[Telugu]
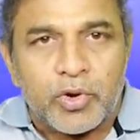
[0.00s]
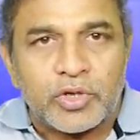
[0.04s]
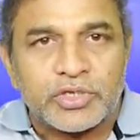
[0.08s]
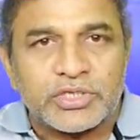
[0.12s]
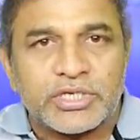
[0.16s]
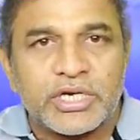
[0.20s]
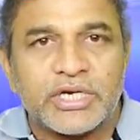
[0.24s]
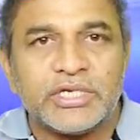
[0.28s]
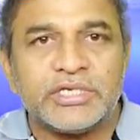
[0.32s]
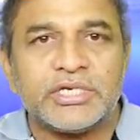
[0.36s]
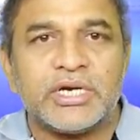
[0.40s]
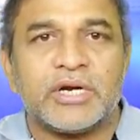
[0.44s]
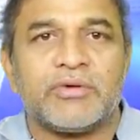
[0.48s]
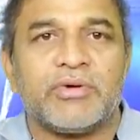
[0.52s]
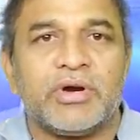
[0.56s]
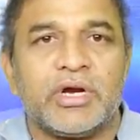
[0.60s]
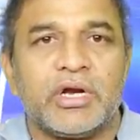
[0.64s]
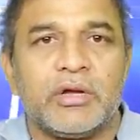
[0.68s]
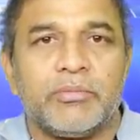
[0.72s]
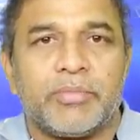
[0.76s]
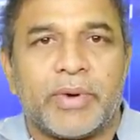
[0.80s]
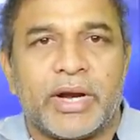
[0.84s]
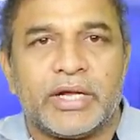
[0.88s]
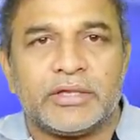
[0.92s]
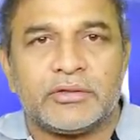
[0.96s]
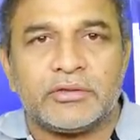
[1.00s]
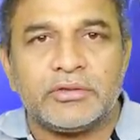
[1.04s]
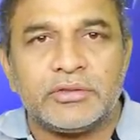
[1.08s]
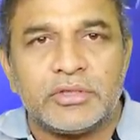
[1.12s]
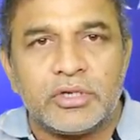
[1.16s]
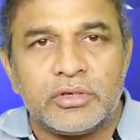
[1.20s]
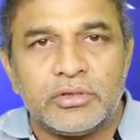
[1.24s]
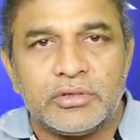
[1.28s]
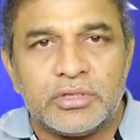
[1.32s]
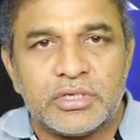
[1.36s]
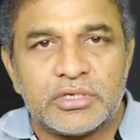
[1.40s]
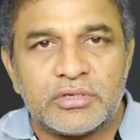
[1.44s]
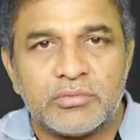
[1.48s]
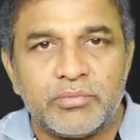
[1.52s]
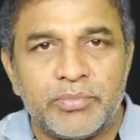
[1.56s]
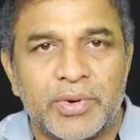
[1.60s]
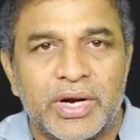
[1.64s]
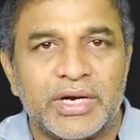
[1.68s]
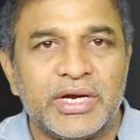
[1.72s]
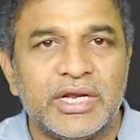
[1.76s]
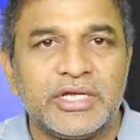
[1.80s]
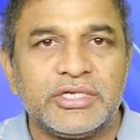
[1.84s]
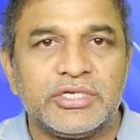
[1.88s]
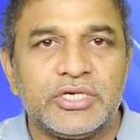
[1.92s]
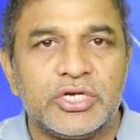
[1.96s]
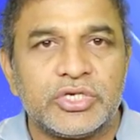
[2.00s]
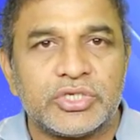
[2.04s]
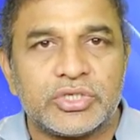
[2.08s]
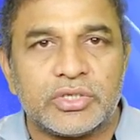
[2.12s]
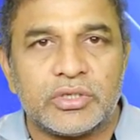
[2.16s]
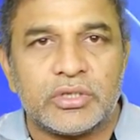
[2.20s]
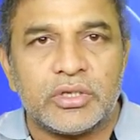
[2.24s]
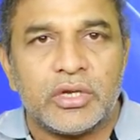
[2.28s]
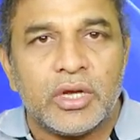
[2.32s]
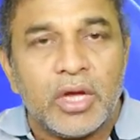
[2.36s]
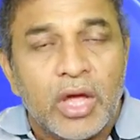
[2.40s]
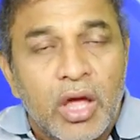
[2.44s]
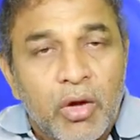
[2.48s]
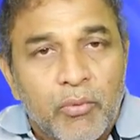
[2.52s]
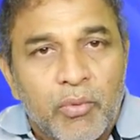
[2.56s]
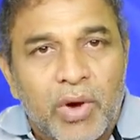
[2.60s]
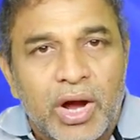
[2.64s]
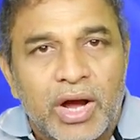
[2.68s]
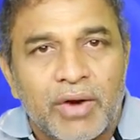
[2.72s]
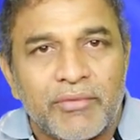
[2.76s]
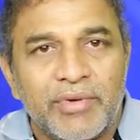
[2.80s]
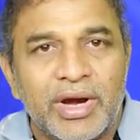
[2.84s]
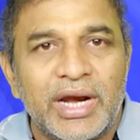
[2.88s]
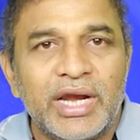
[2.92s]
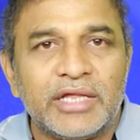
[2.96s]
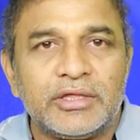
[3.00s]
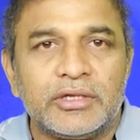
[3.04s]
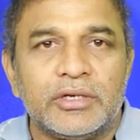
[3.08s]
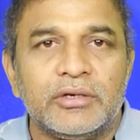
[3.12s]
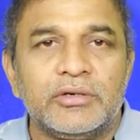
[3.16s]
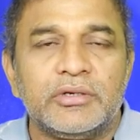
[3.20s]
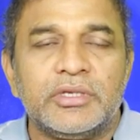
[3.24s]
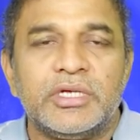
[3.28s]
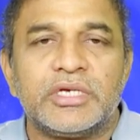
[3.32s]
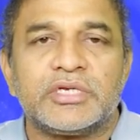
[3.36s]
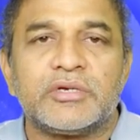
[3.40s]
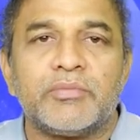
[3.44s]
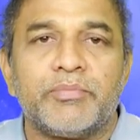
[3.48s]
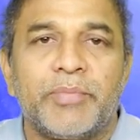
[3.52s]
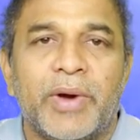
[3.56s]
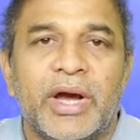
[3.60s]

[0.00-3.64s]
ప్రోత్సహించేటువంటి ప్రయత్నం తెలుగుదేశం పార్టీ చేస్తుంది ఒకవేళ తెలుగుదేశం